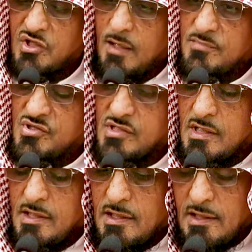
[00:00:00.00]

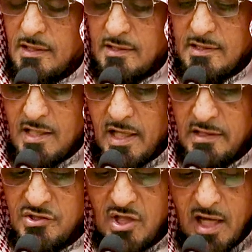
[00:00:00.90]
الشمس
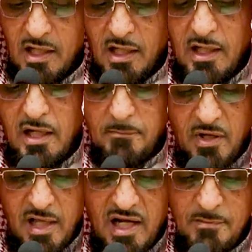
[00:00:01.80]
يعني جعلها الله
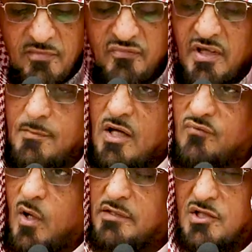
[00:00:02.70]
رب العالمين فيها من
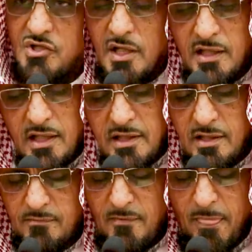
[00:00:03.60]
الفوائد الشيء
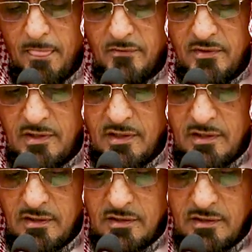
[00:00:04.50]
الكثير
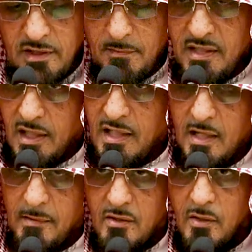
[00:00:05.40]
كما
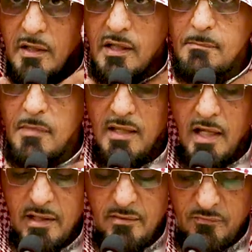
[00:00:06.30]
ذكر بعض أهل العلم
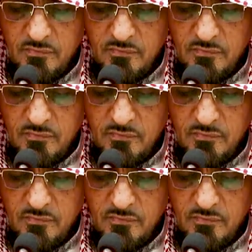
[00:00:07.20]
مثلا